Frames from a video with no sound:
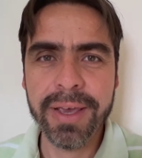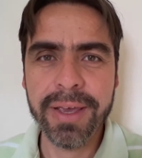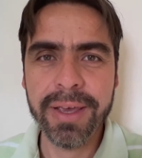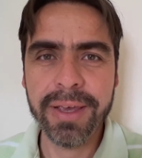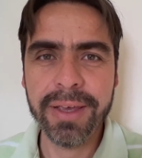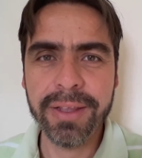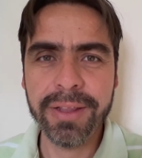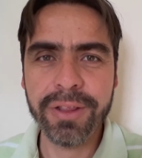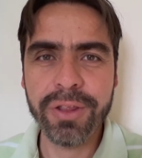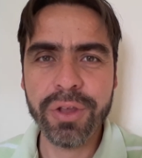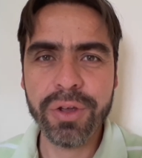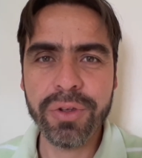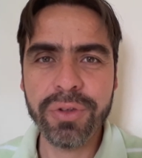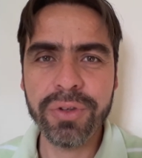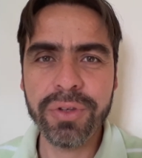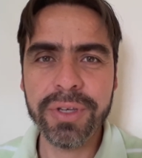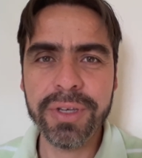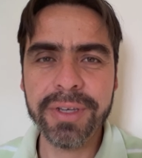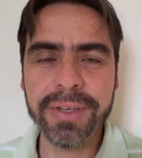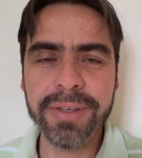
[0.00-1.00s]

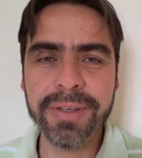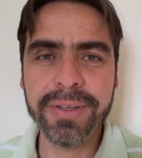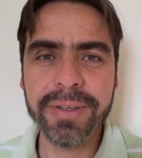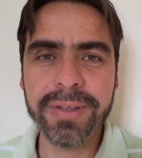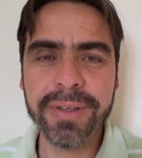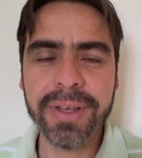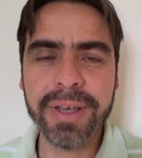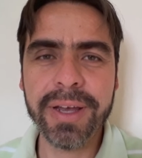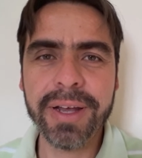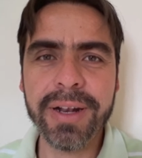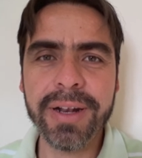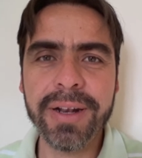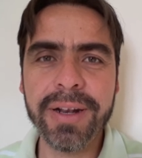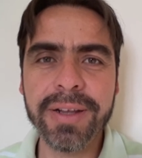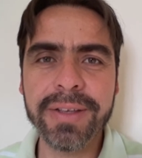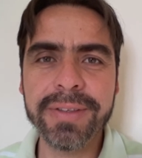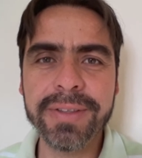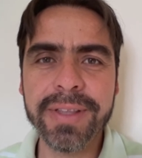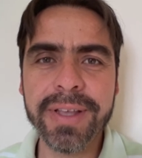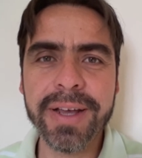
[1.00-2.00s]
Entonces, al
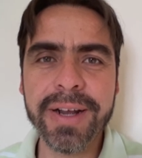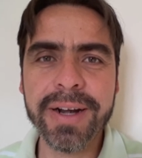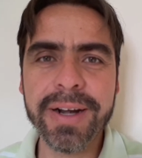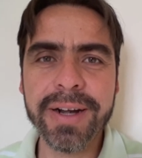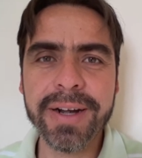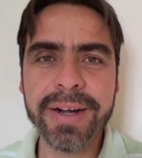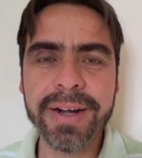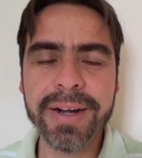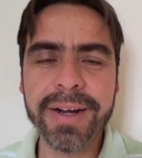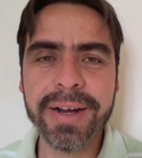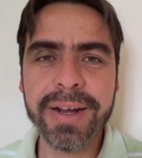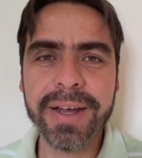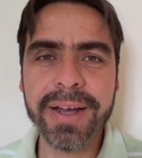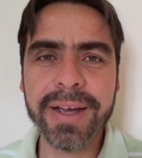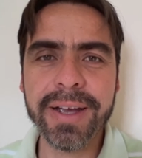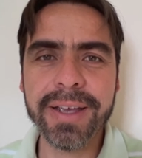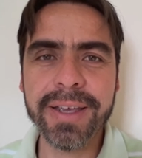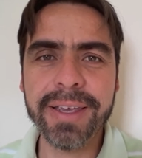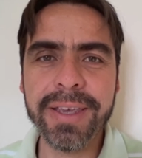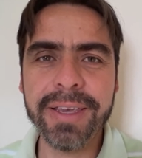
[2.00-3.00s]
estar
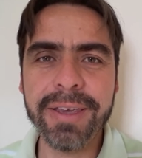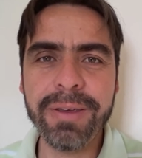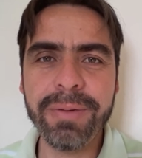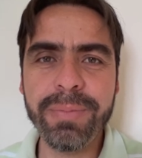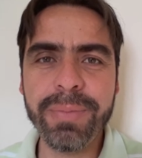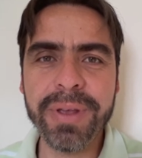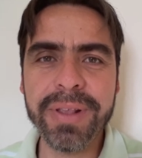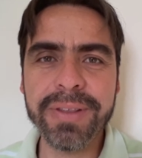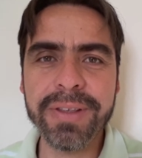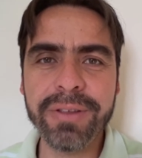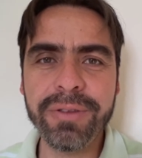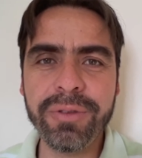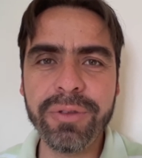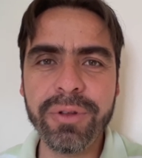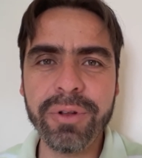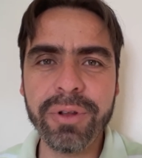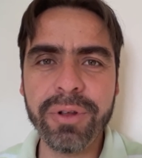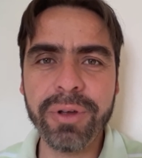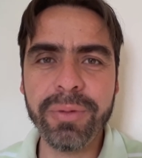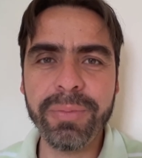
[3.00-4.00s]
aquí
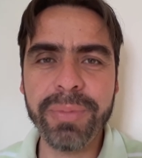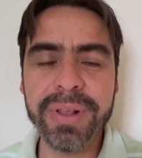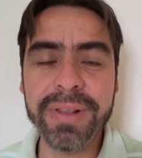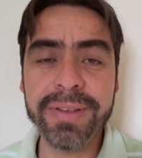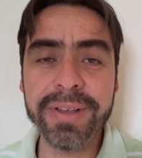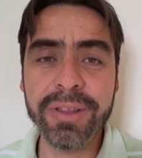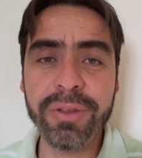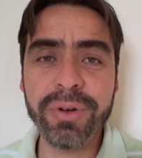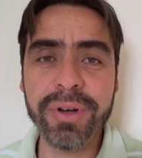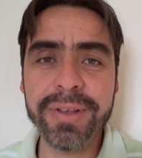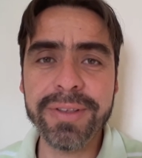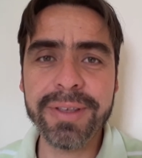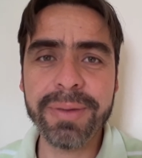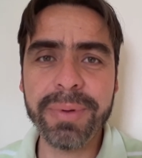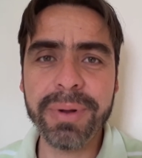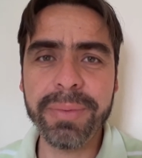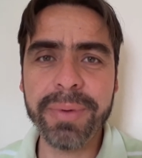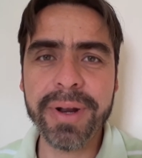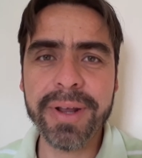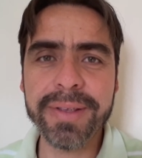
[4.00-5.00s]
pensando, pensando en esta
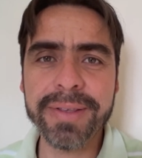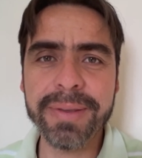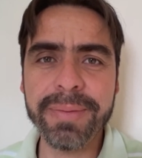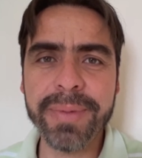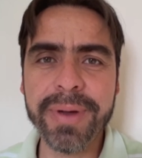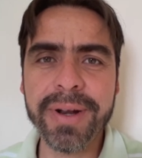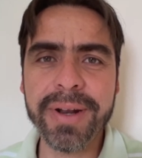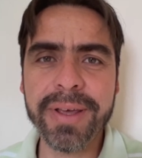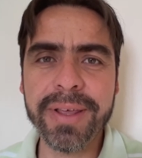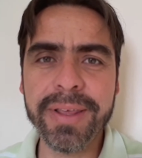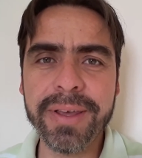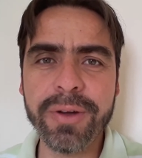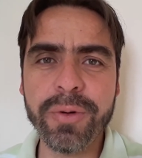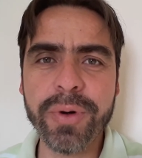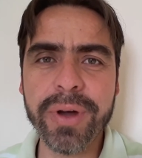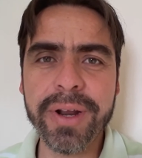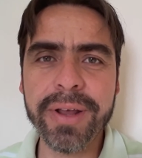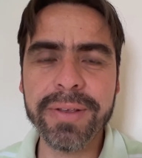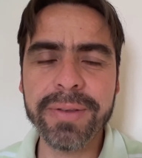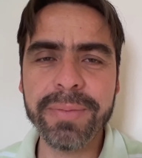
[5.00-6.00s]
primera semana de
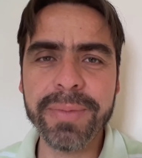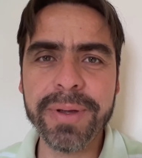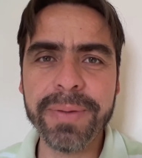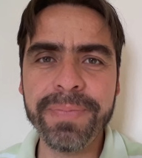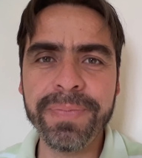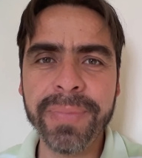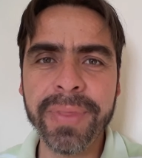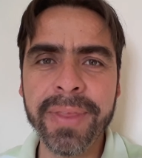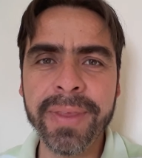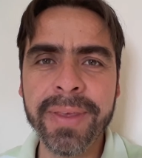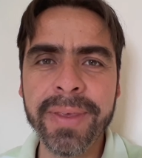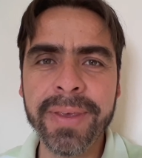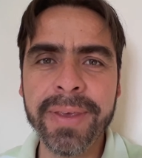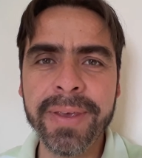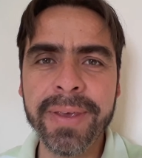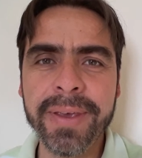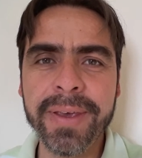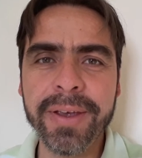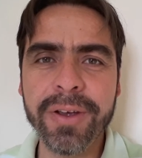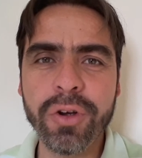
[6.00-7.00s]
cuaresma,
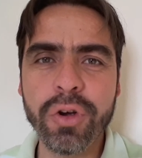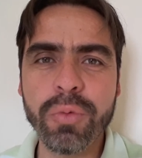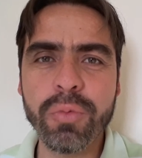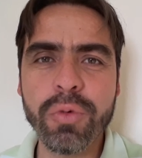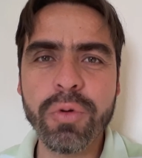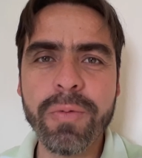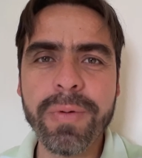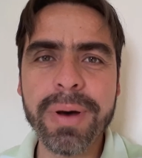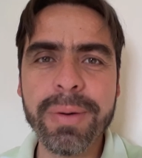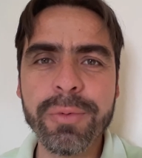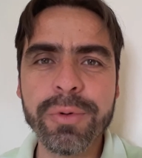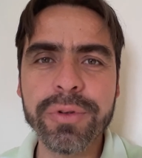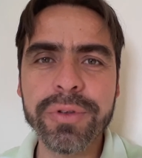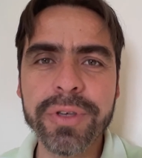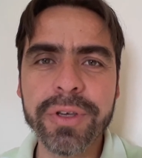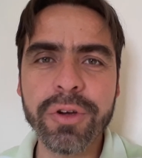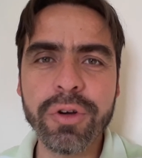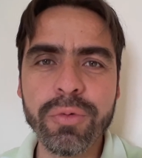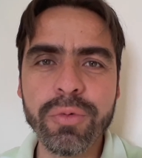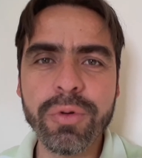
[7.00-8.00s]
¿cómo vamos
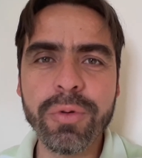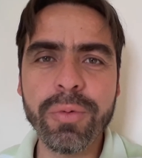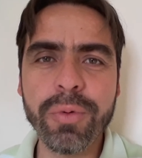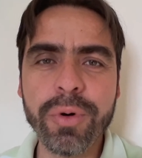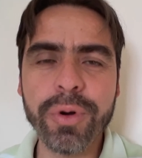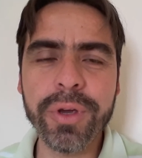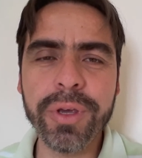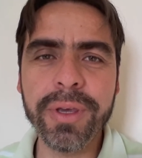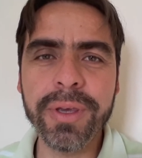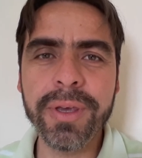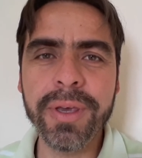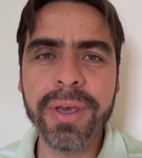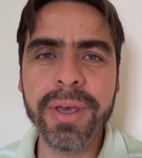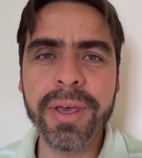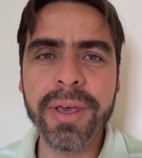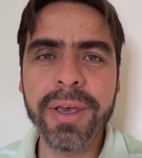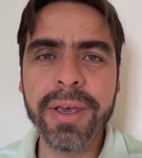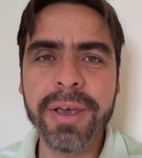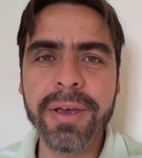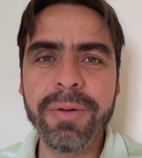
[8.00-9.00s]
y cómo voy?
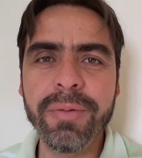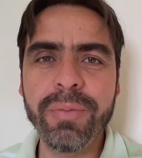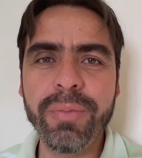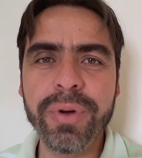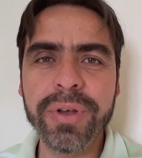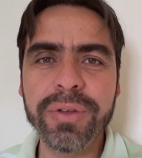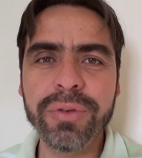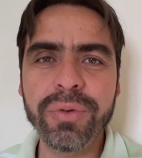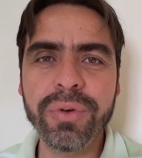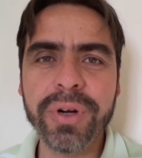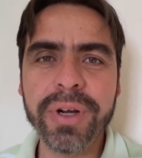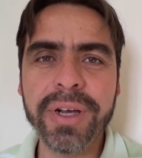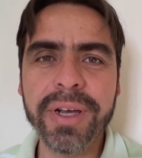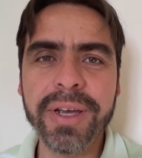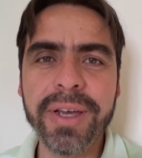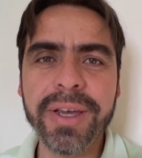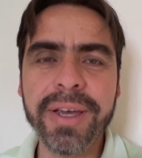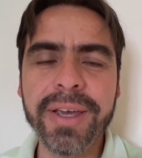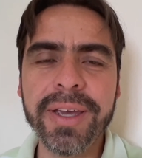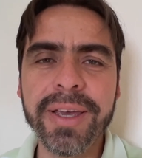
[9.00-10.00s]
pues
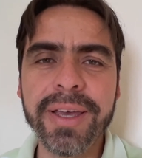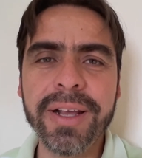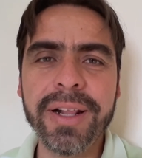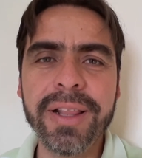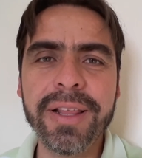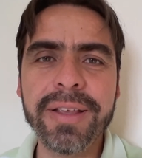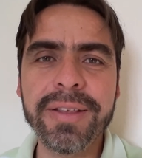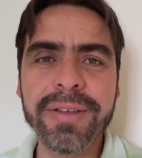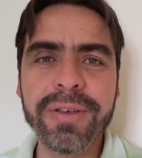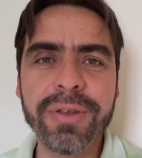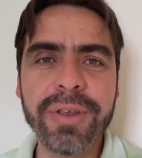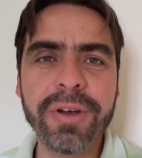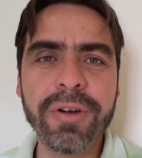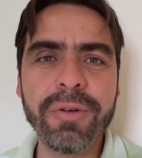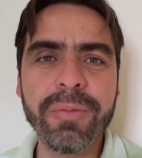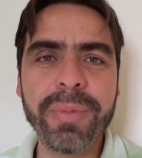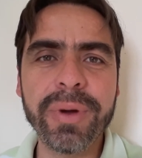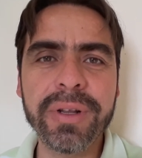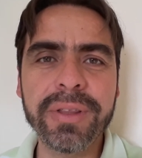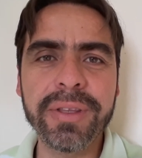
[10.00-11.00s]
surge el deseo de
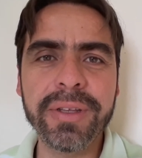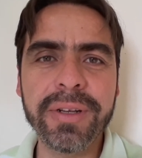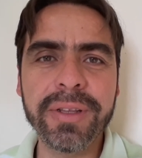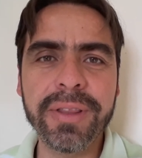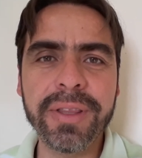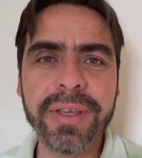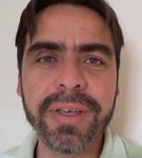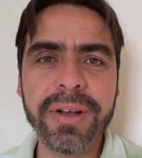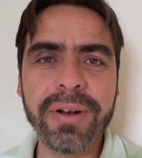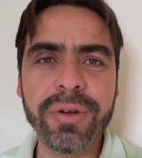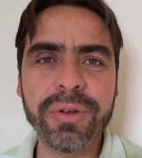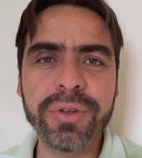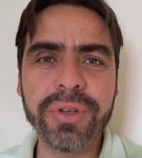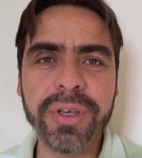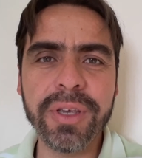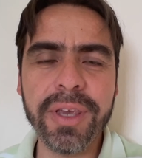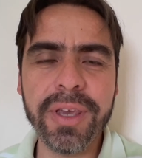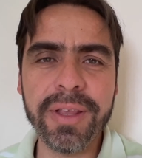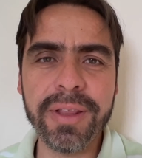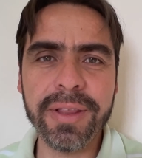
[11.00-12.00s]
compartirte lo
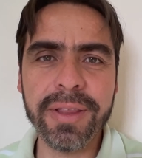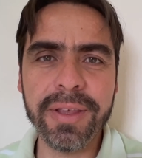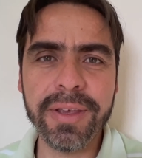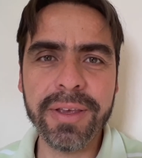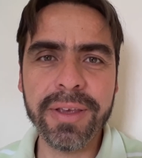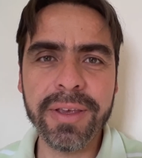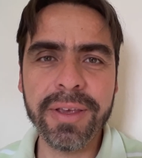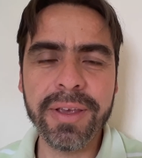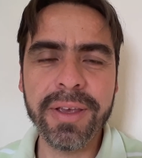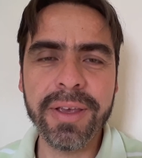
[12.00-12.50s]
siguiente.